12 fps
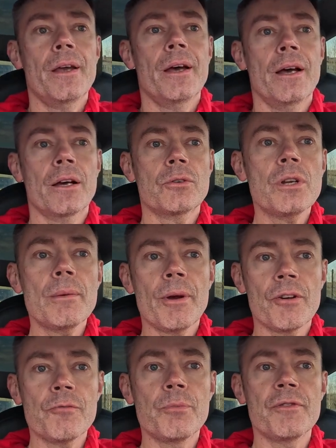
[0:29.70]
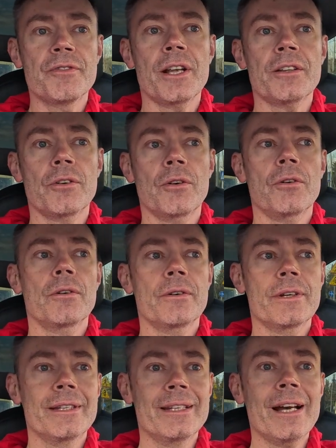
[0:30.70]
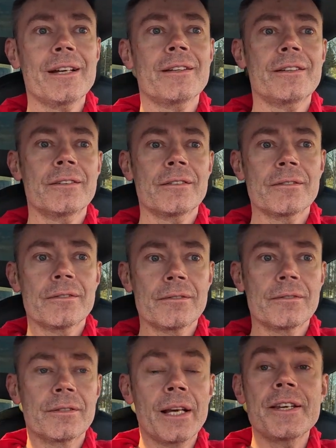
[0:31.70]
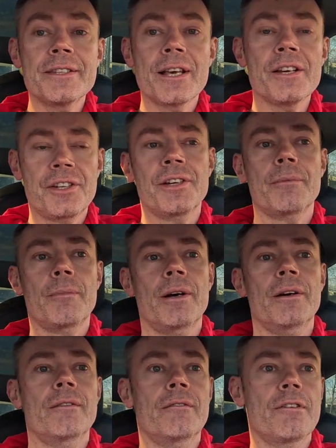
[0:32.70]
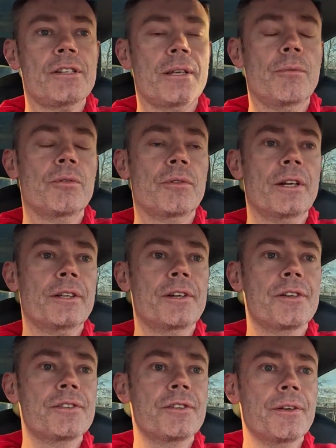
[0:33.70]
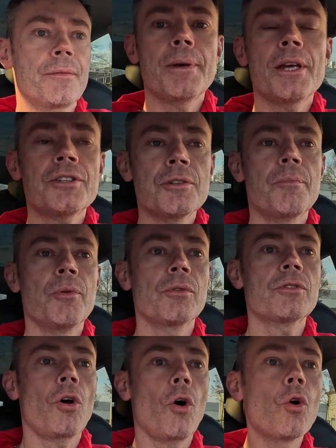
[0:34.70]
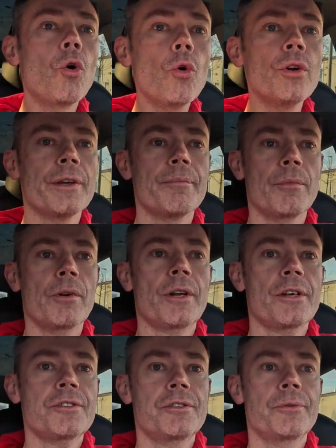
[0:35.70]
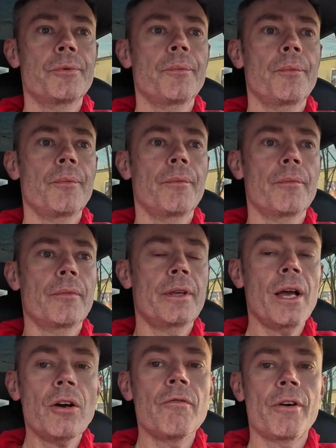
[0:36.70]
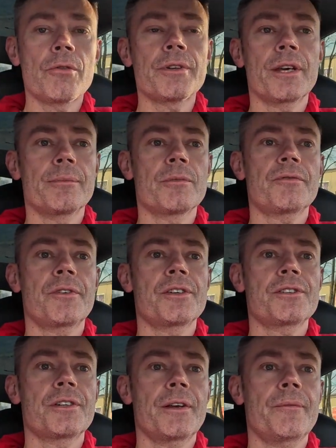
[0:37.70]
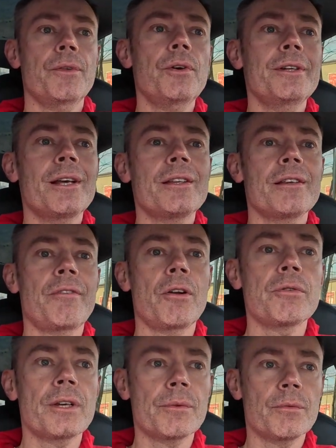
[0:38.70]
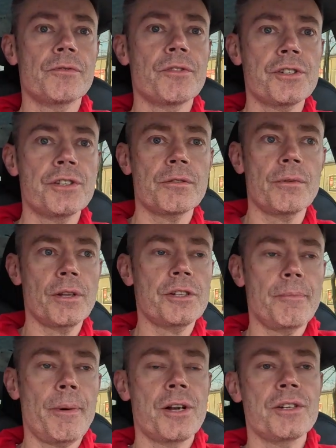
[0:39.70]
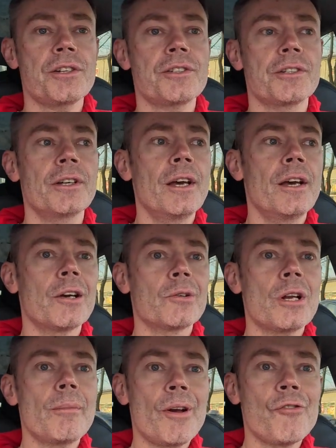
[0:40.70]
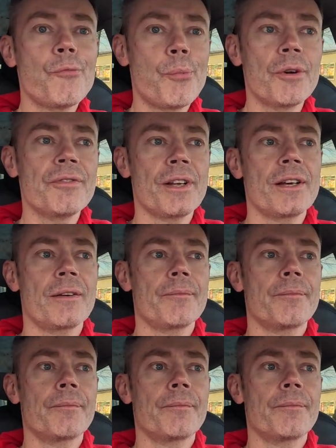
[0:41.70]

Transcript: E, które mają wpływ na to, jak, jaki zasięg ma wasz samochód elektryczny. Pierwszy punkt ogólnie bym określił jako warunki atmosferyczne. No i na te warunki atmosferyczne składa się parę rzeczy, które mają wpływ na